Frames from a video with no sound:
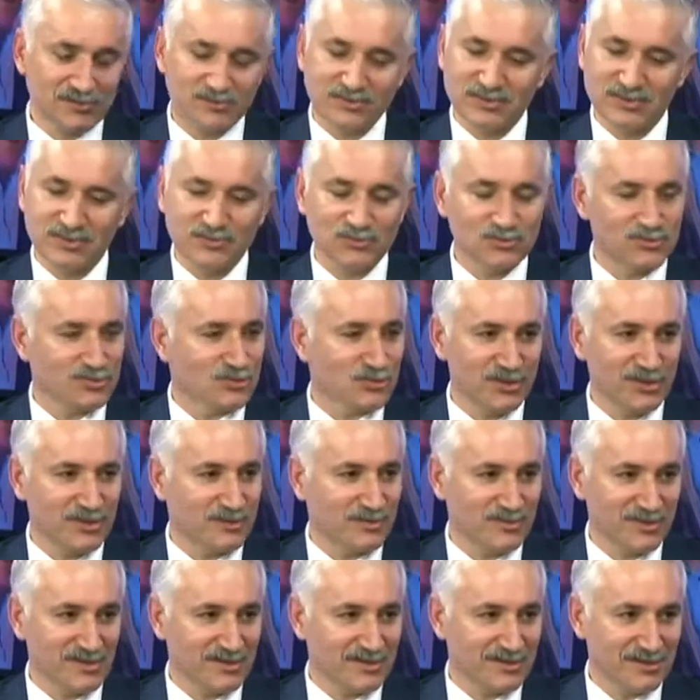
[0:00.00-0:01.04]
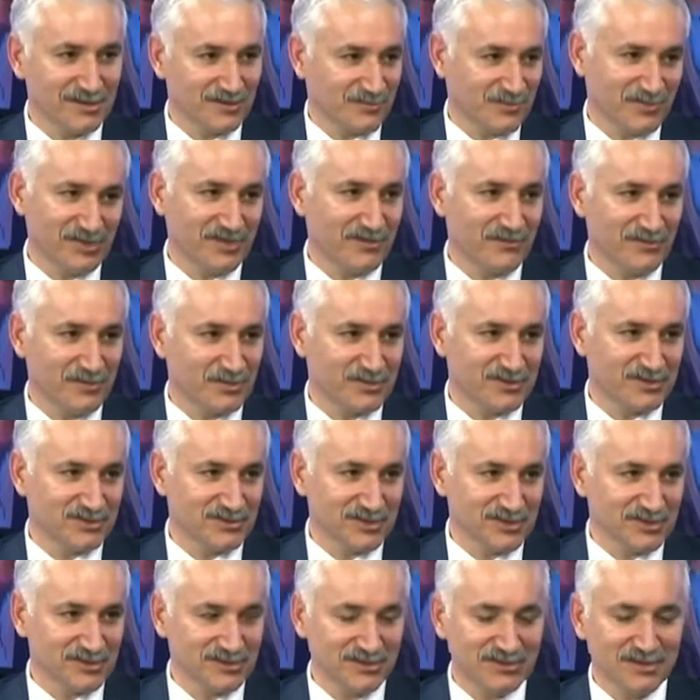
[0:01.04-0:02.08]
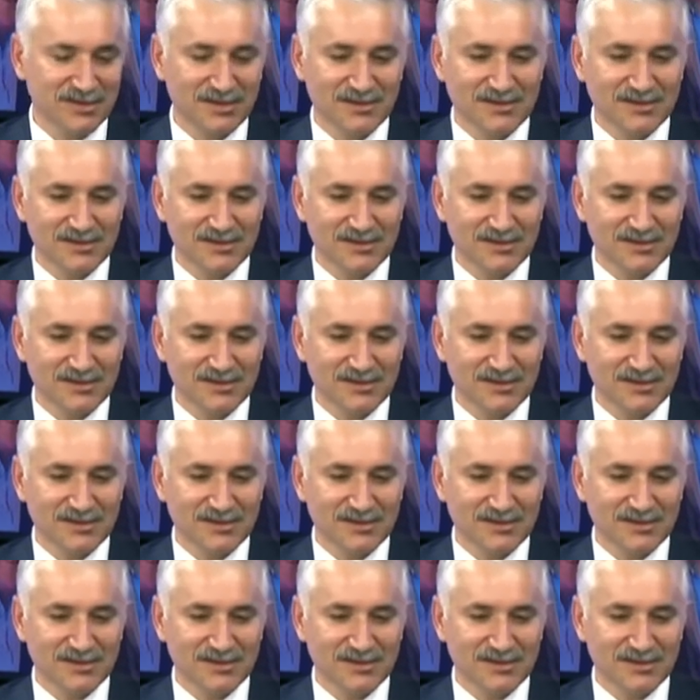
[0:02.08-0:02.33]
Biz bunu söylemeye hep devam edeceğiz.